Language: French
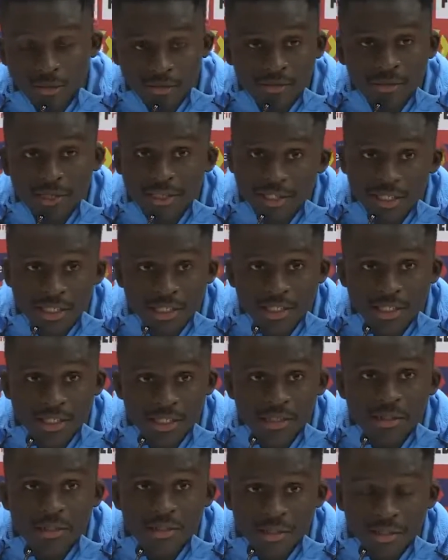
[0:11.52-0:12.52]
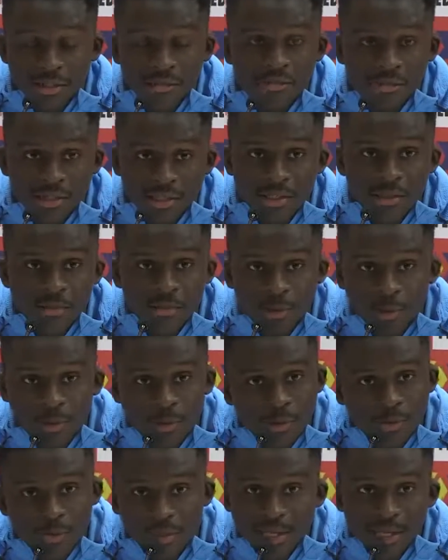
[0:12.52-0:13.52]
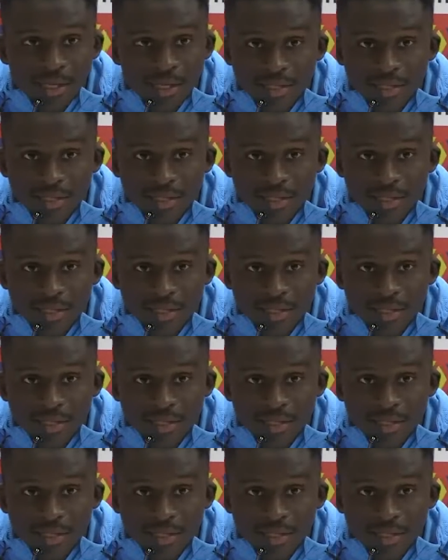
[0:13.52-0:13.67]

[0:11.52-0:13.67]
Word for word: C'est vrai, j'ai fait deux poteaux,